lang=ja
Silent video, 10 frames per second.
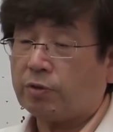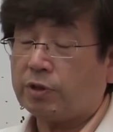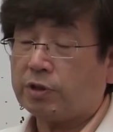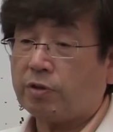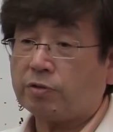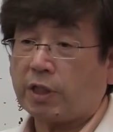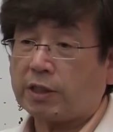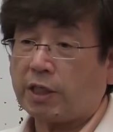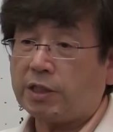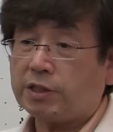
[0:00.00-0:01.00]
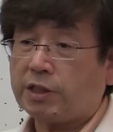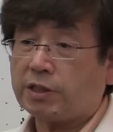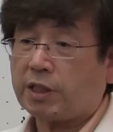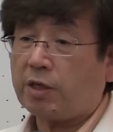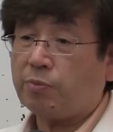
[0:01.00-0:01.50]
コレステロールの値にし
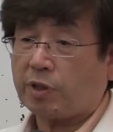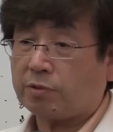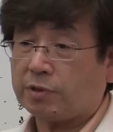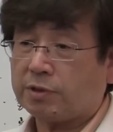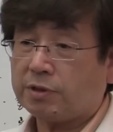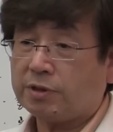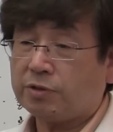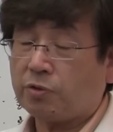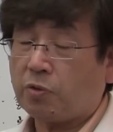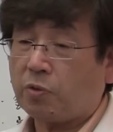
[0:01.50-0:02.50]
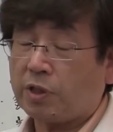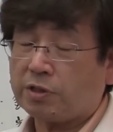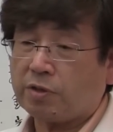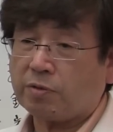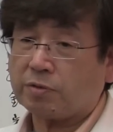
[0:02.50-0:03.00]
て300です総
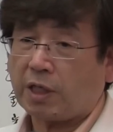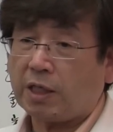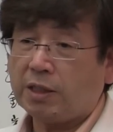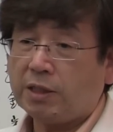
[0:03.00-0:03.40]
コレステロールが